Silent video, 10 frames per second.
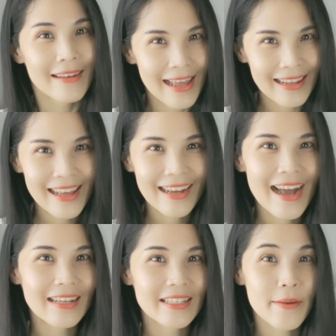และรา
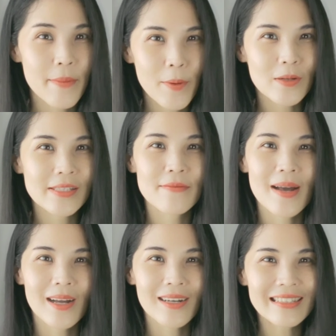คาที่แม่โบซื้อ
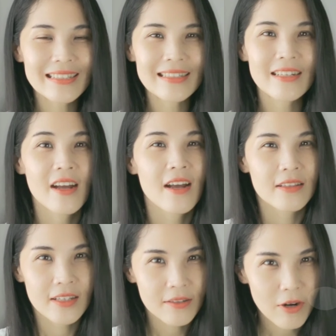มาก็คือ
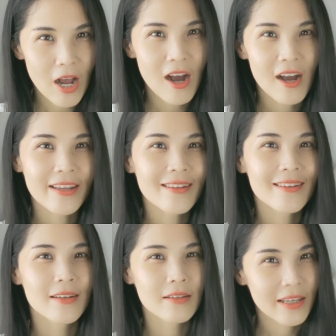
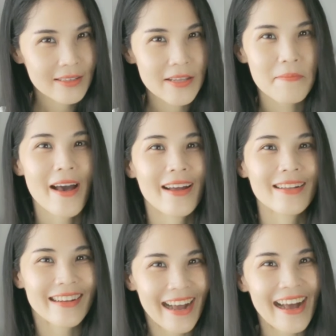1 20บาท
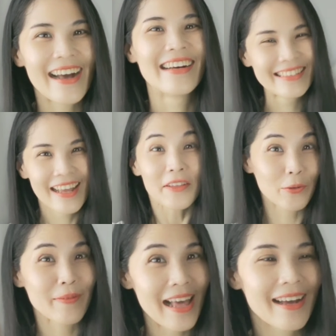ค่ะ ถู
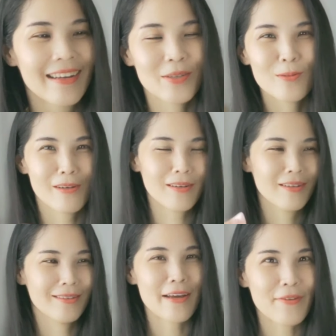กไหมล่ะ ถูกเนาะ
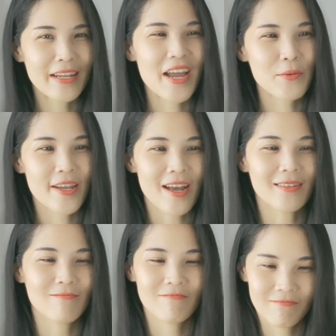ชาร์จไฟได้ด้วยอะ่ะ
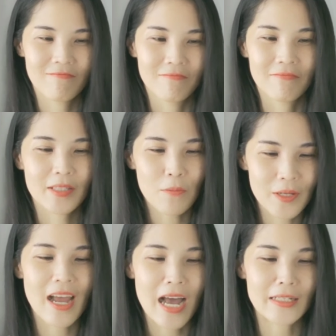ไม่ต้องเปลือ
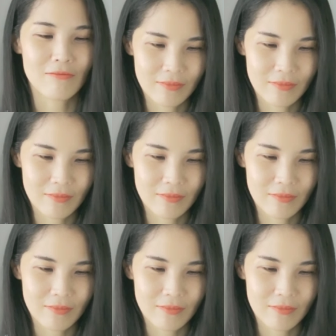งผ่าน